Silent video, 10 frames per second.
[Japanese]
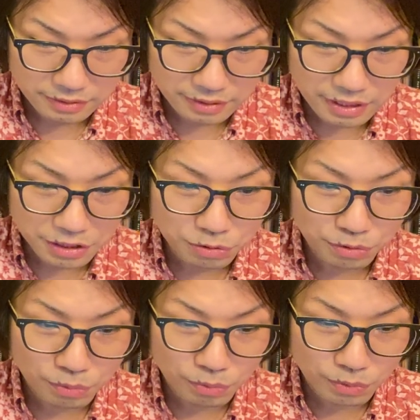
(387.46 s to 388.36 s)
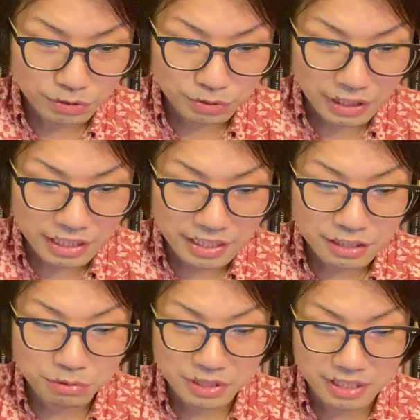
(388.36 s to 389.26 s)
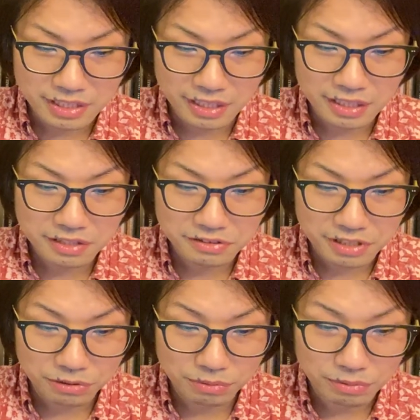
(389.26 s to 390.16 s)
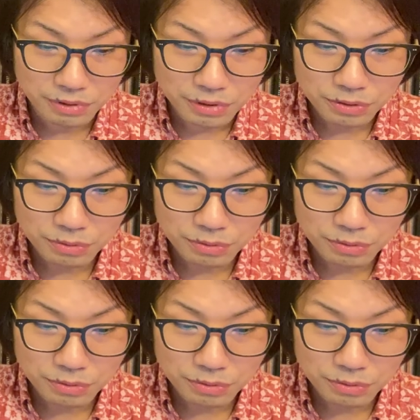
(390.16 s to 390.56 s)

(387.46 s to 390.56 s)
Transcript: でいろいろここちょっと や, やり取りあれなんですけど、